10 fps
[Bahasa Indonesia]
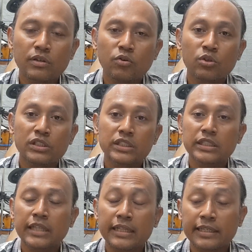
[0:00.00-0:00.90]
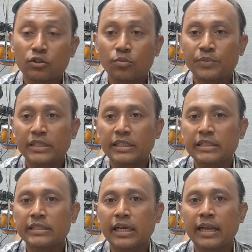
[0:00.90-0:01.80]
kondisi setap itu
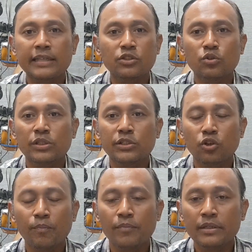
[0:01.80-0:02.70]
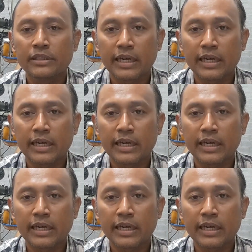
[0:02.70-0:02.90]
biasanya tidak langsung hidup